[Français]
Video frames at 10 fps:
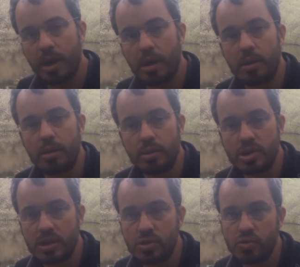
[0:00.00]
part,
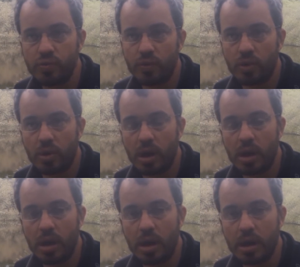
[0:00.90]
c'est
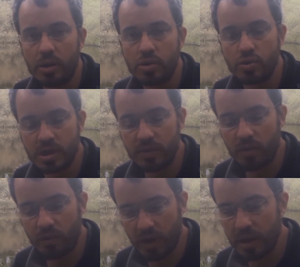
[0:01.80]
souvent quelque chose qu'il
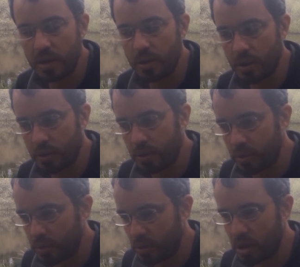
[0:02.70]
faut faire. D'ailleurs,
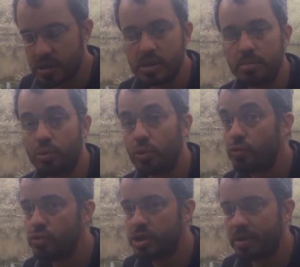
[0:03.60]
là, c'est pour le
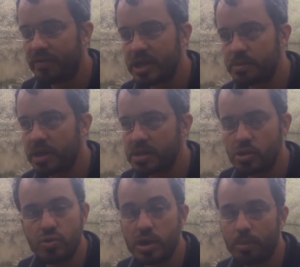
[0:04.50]
coup, j'ai pas fait exprès,
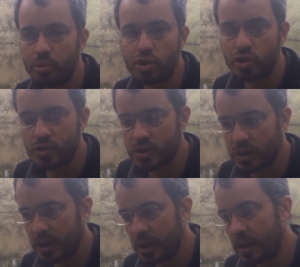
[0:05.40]
c'est juste un peu de chance.
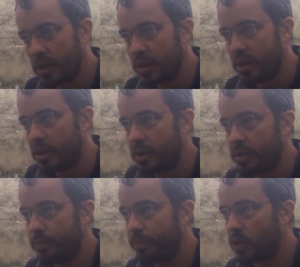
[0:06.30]

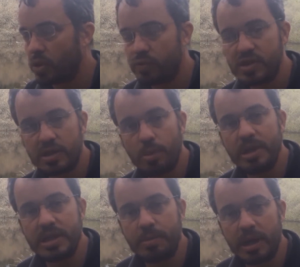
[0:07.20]
Euh, quand vous êtes
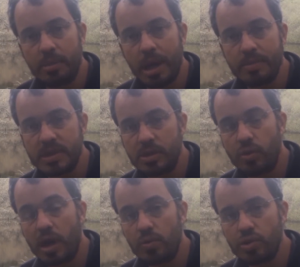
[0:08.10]
embêté par les brèmes, c'est
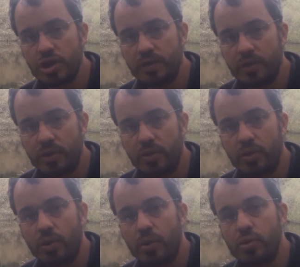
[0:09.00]
de rallonger votre
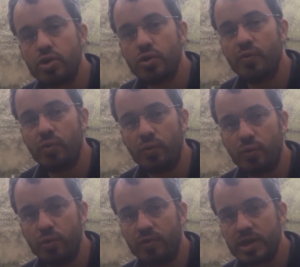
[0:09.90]
cheveu
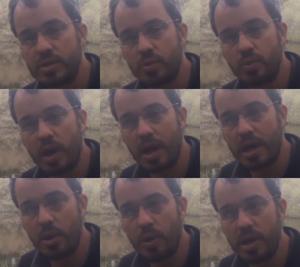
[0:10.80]
de façon à
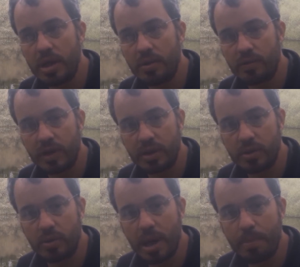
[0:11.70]
éloigner en fait
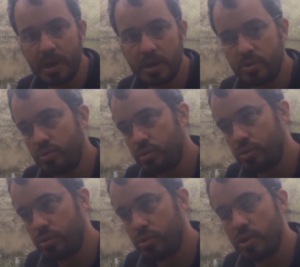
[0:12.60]
l'appât
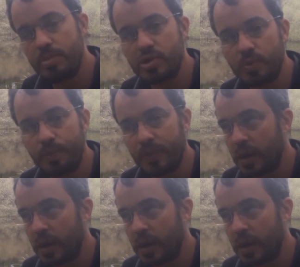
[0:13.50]
de l'hameçon.